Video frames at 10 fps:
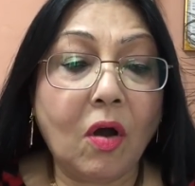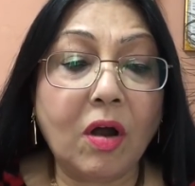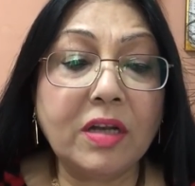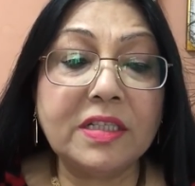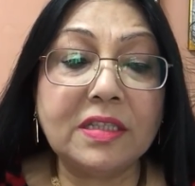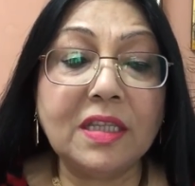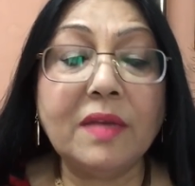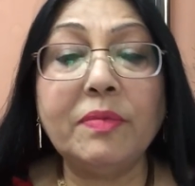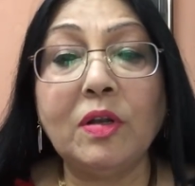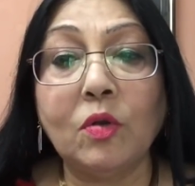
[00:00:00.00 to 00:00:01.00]
और
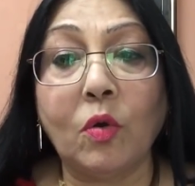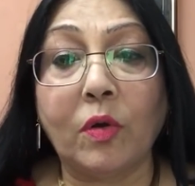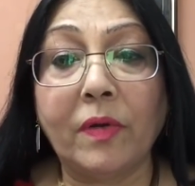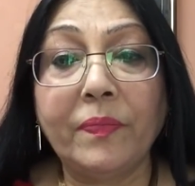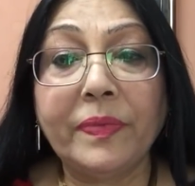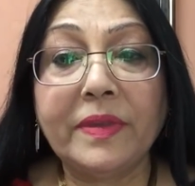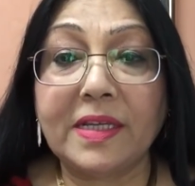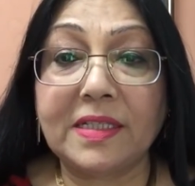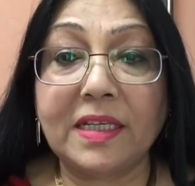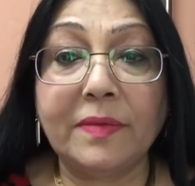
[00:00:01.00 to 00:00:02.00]
जितने भी लोग
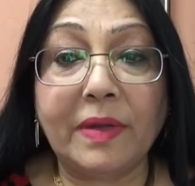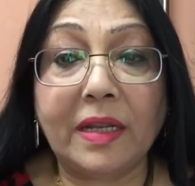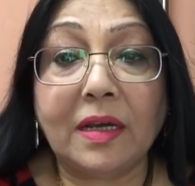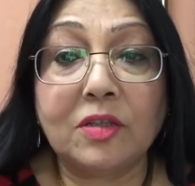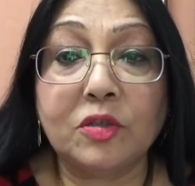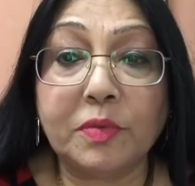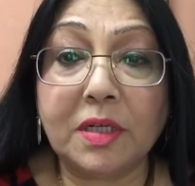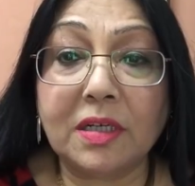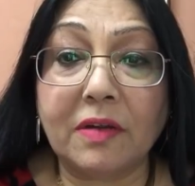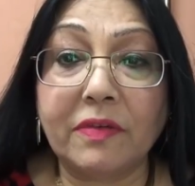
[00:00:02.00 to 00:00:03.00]
जैसे कि मैंने कहा
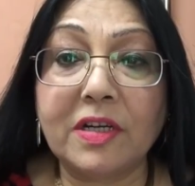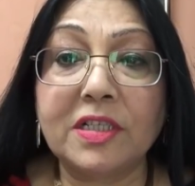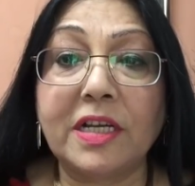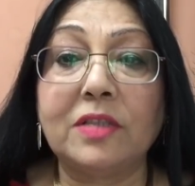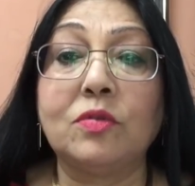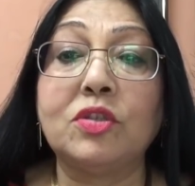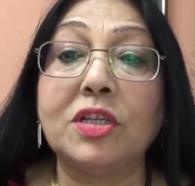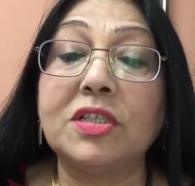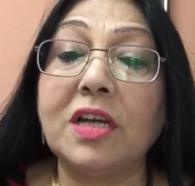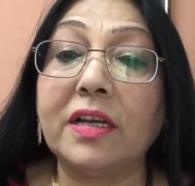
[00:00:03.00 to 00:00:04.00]
जुबिलर का वर्ष है तो
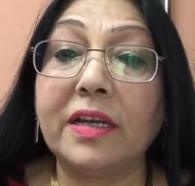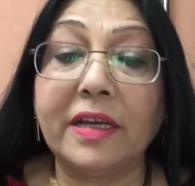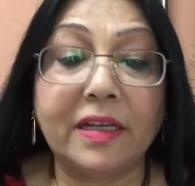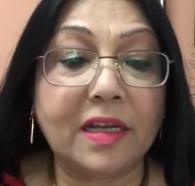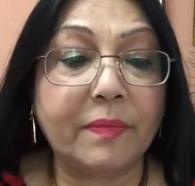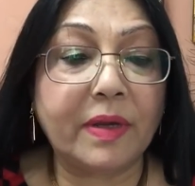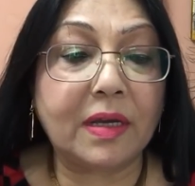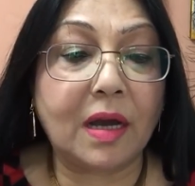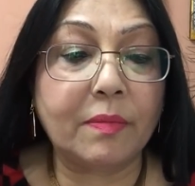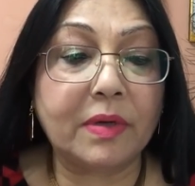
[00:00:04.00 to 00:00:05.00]
शिक्षा के एरिया में
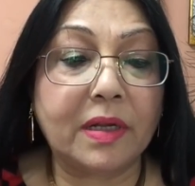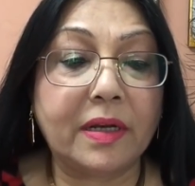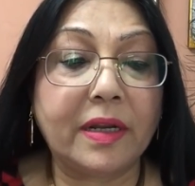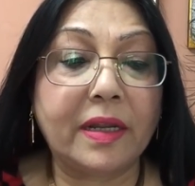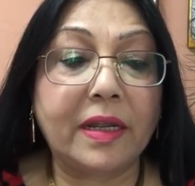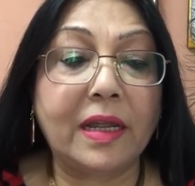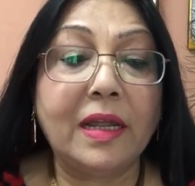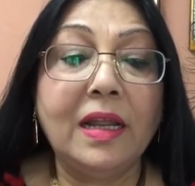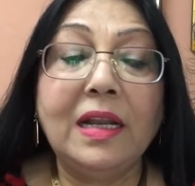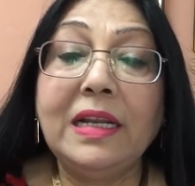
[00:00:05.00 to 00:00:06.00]
काम कर रहे
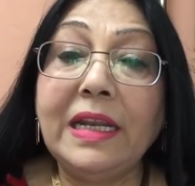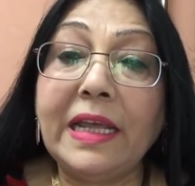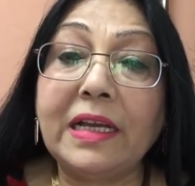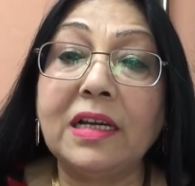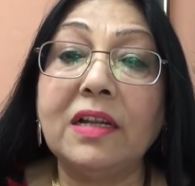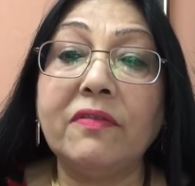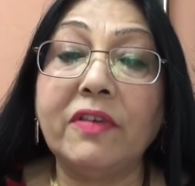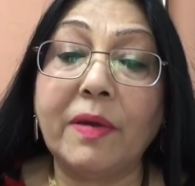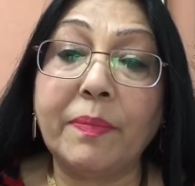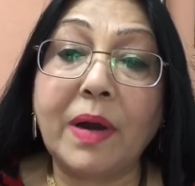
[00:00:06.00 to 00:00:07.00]
हैं लेखन
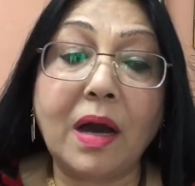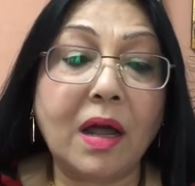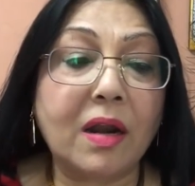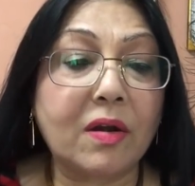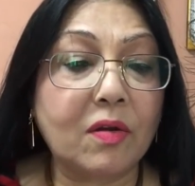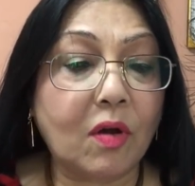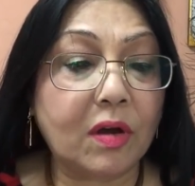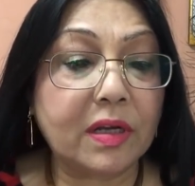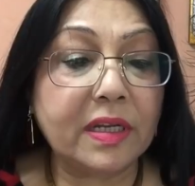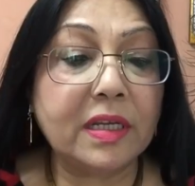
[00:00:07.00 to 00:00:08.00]
व्यापार
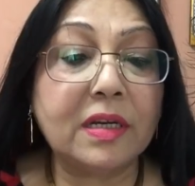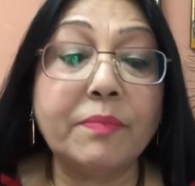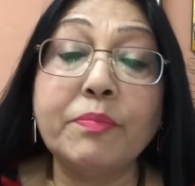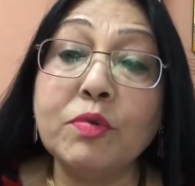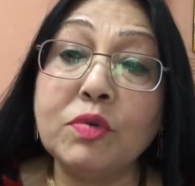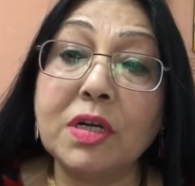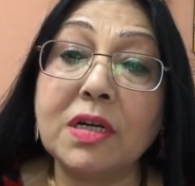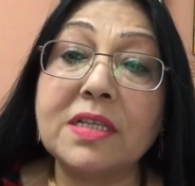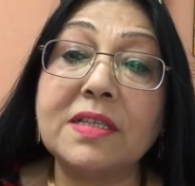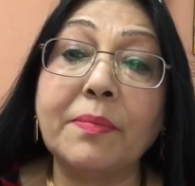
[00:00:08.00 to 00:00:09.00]
नौकरी
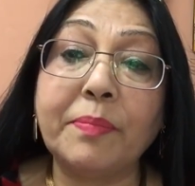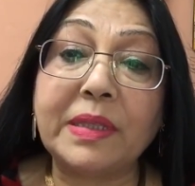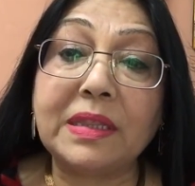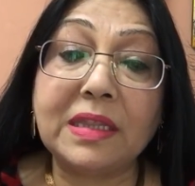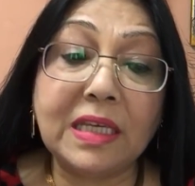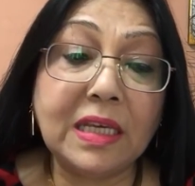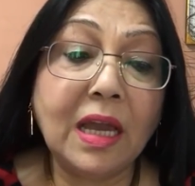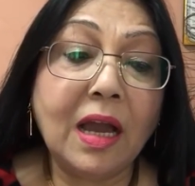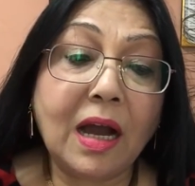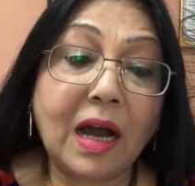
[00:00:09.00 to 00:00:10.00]
कंप्यूटर संपत्ति
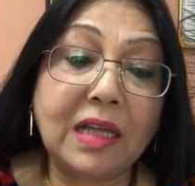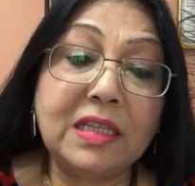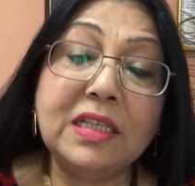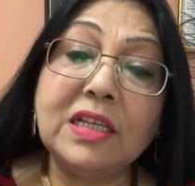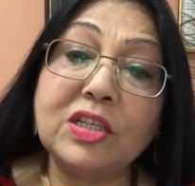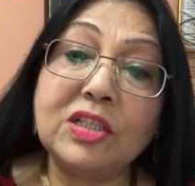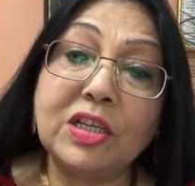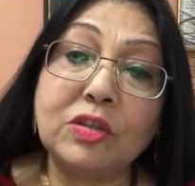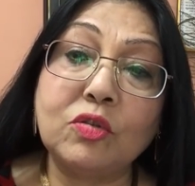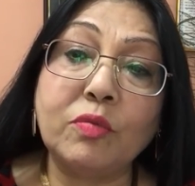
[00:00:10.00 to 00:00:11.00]
आदि के
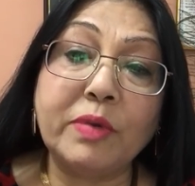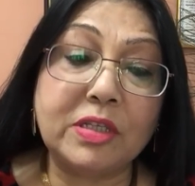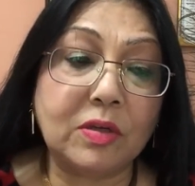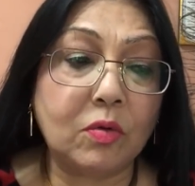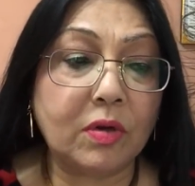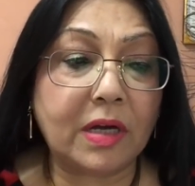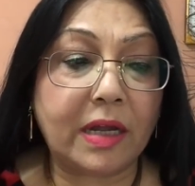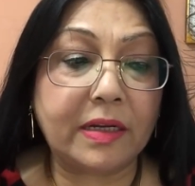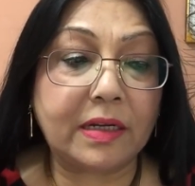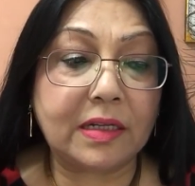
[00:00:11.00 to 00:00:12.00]
क्षेत्रों में जो लोग
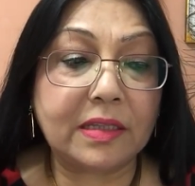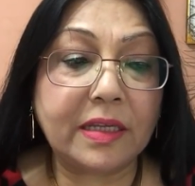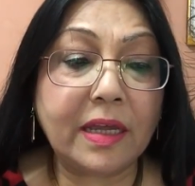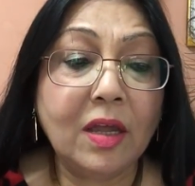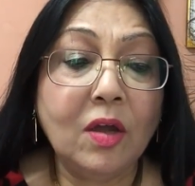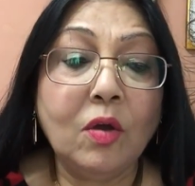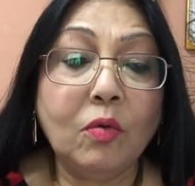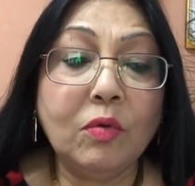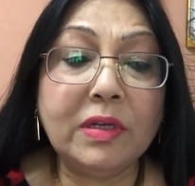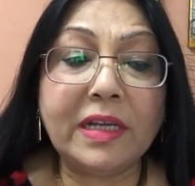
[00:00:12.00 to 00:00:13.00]
कार्य करते हैं
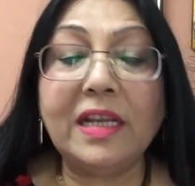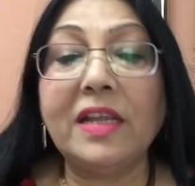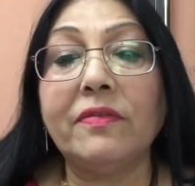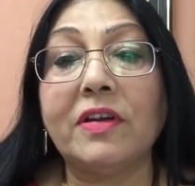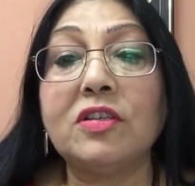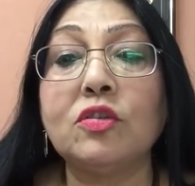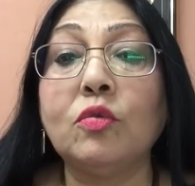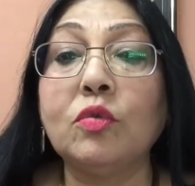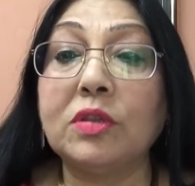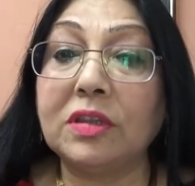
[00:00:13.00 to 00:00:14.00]
उनके लिए वर्ष
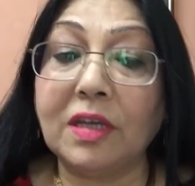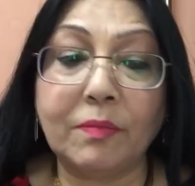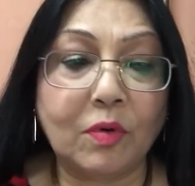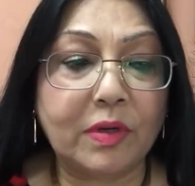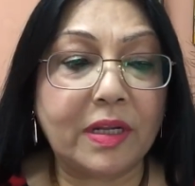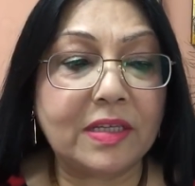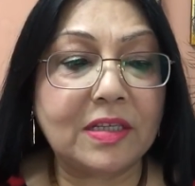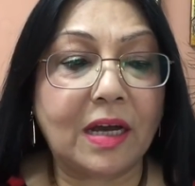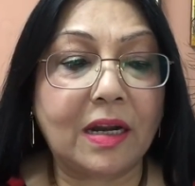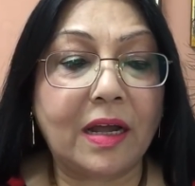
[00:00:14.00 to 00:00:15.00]
उत्तम होने
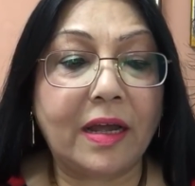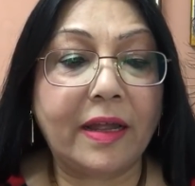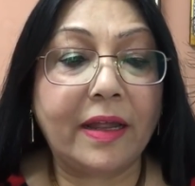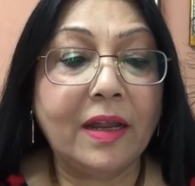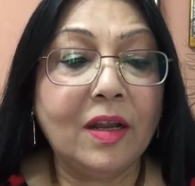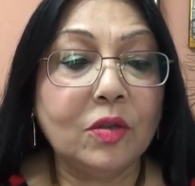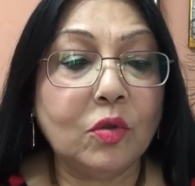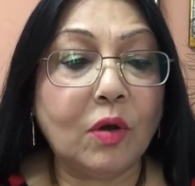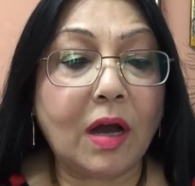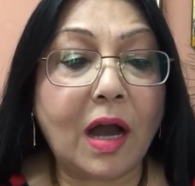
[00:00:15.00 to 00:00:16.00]
जा रहा है
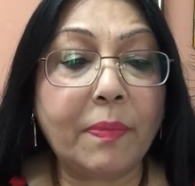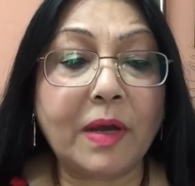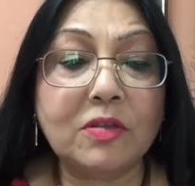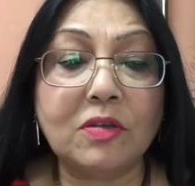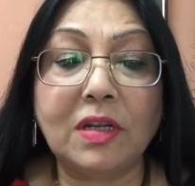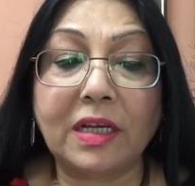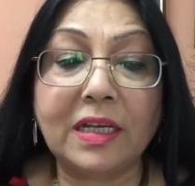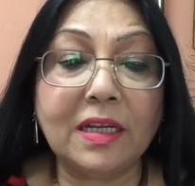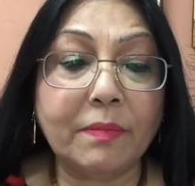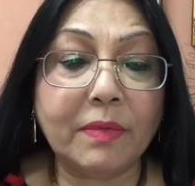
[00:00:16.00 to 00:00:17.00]
तो आपका जो
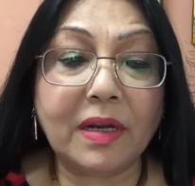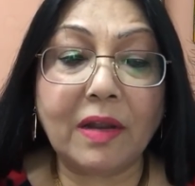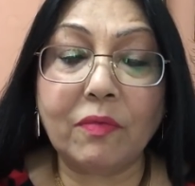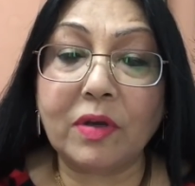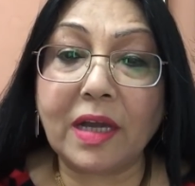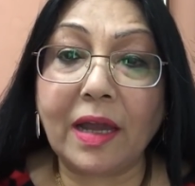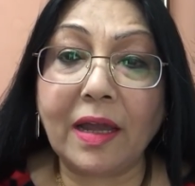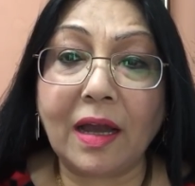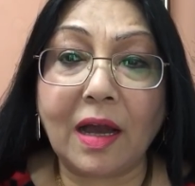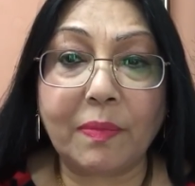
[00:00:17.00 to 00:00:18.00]
लकी नंबर है वो क्या
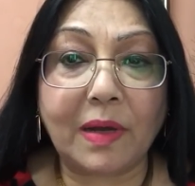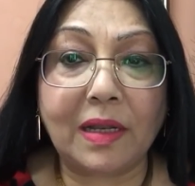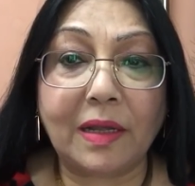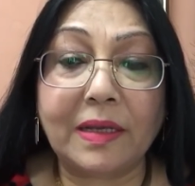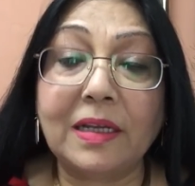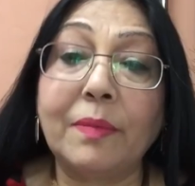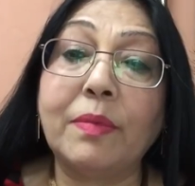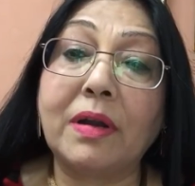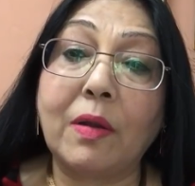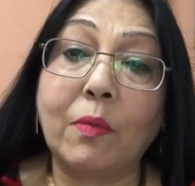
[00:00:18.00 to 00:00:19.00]
है आपका लकी
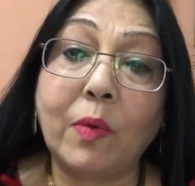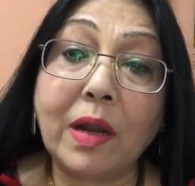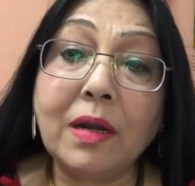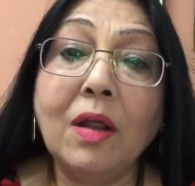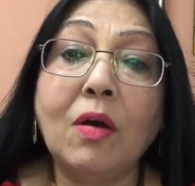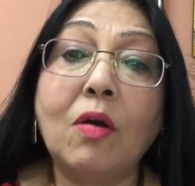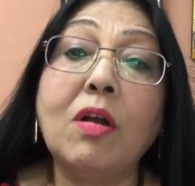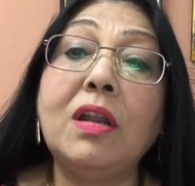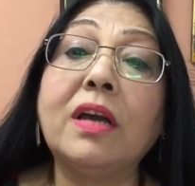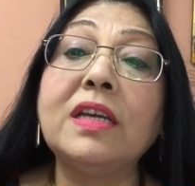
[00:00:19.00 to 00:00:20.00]
नंबर है वन
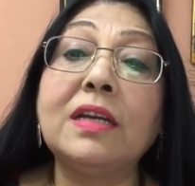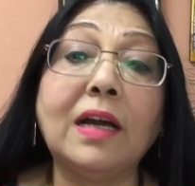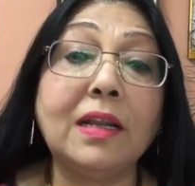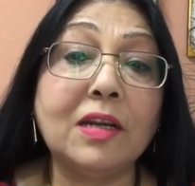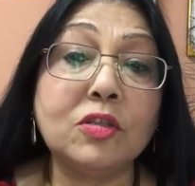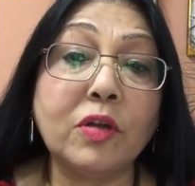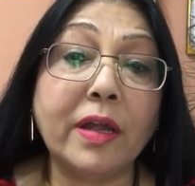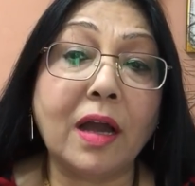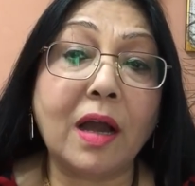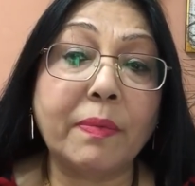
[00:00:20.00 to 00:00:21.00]
और लकी कलर जो
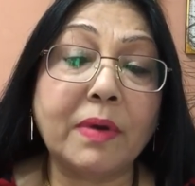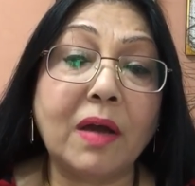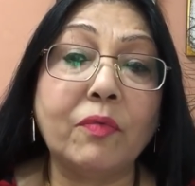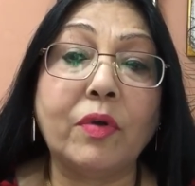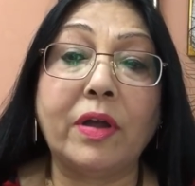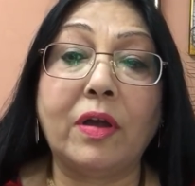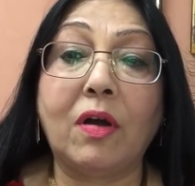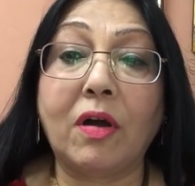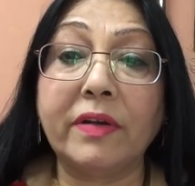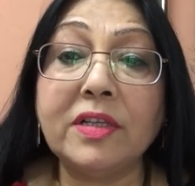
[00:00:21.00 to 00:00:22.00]
है आपका वो है
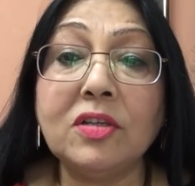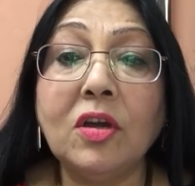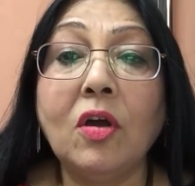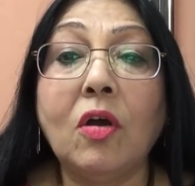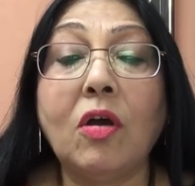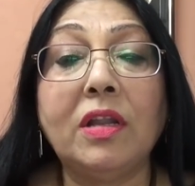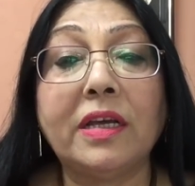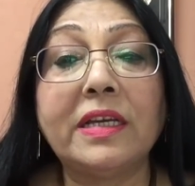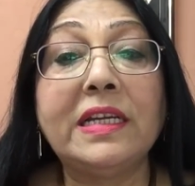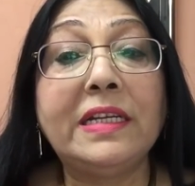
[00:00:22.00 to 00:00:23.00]
ऑरेंज और
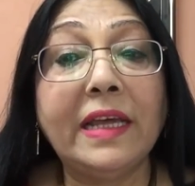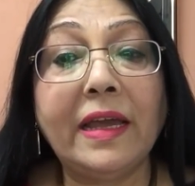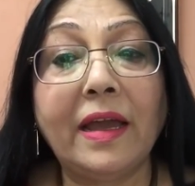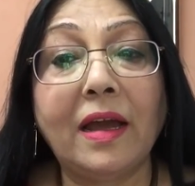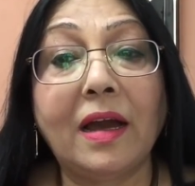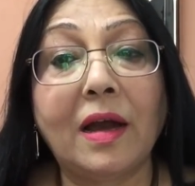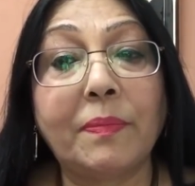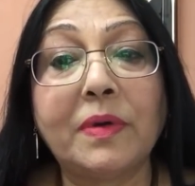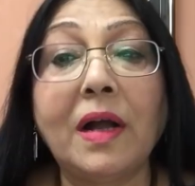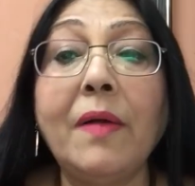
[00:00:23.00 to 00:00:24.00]
लकी डे है
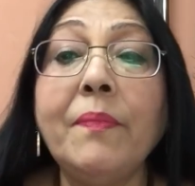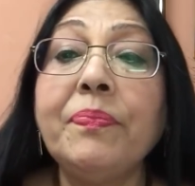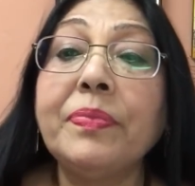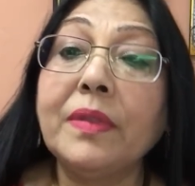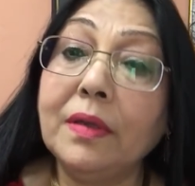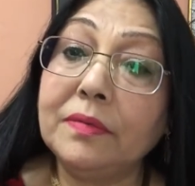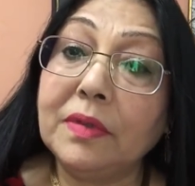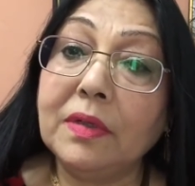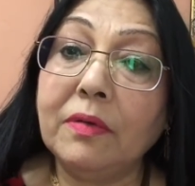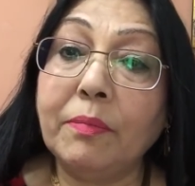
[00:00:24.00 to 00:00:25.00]
आपका
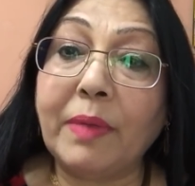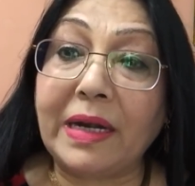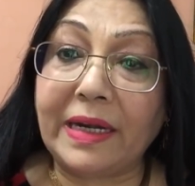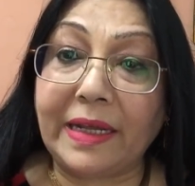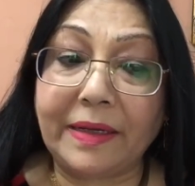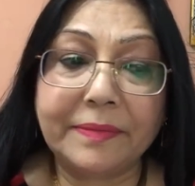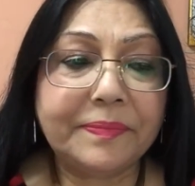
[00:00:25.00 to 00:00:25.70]
मंडे